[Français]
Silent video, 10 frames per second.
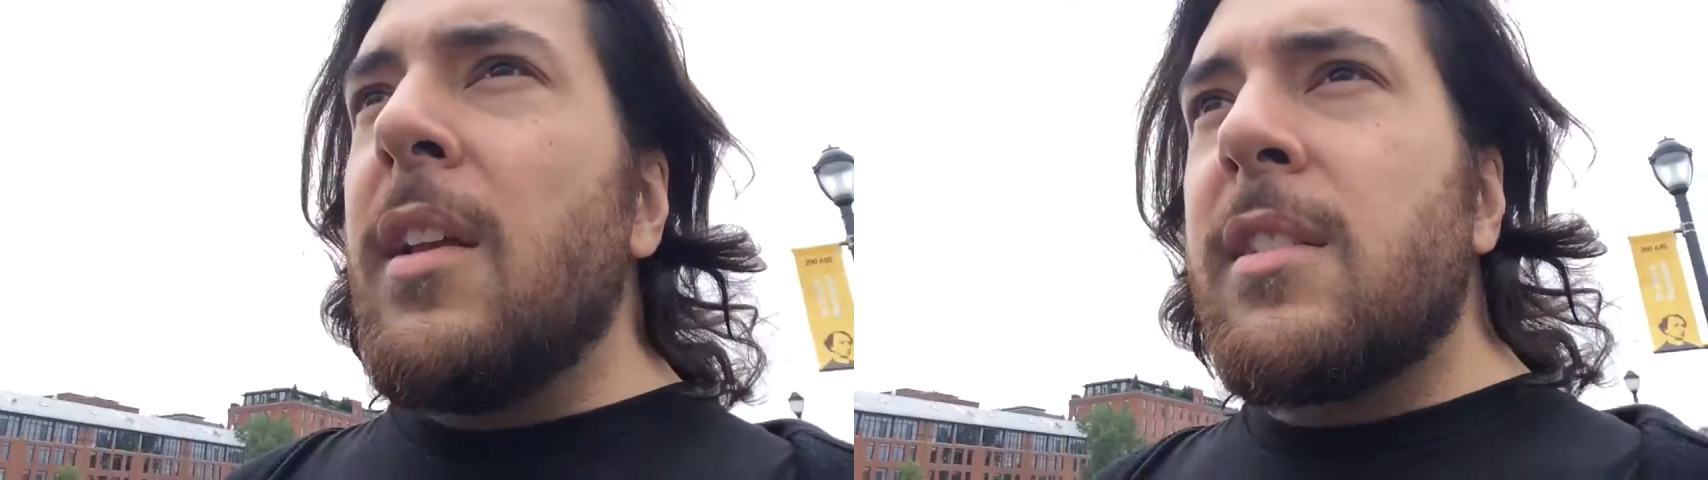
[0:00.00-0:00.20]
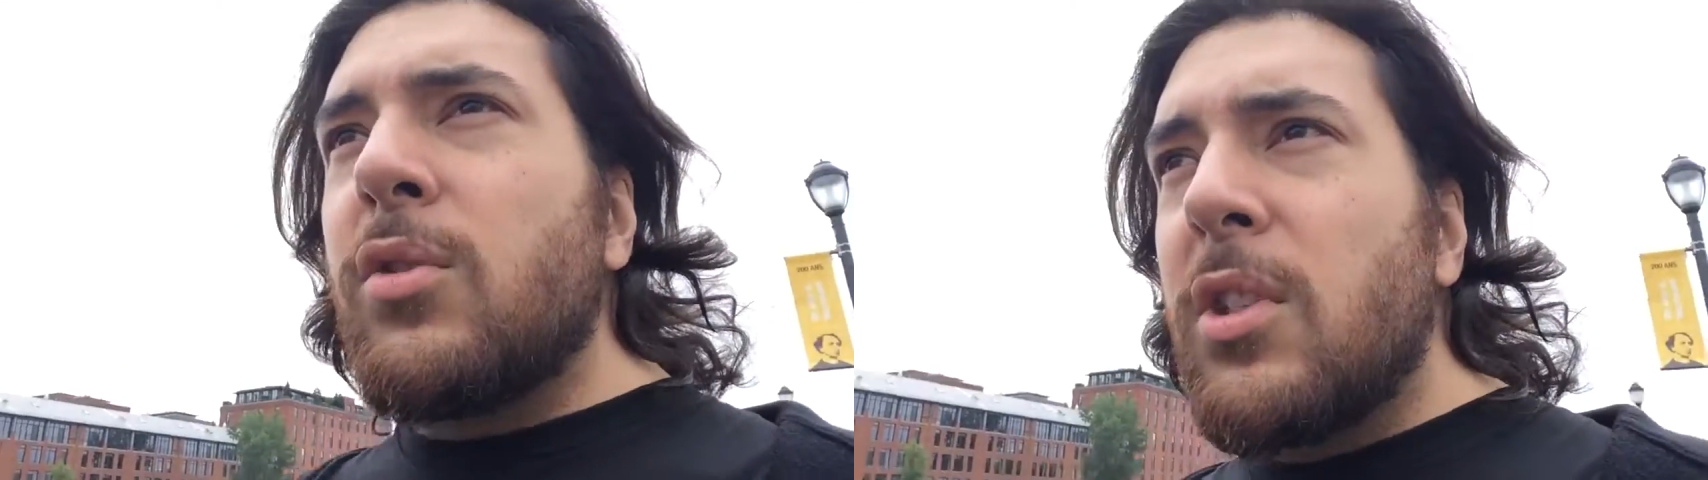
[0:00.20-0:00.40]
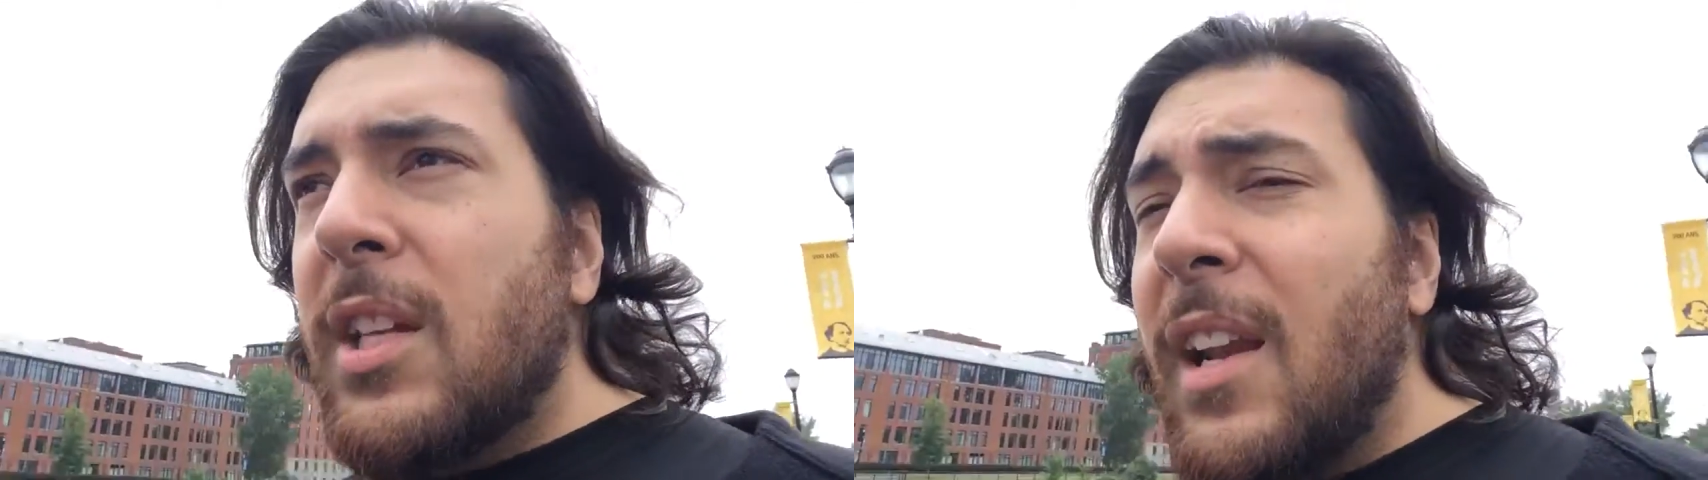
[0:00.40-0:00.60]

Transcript: C'est jusqu'à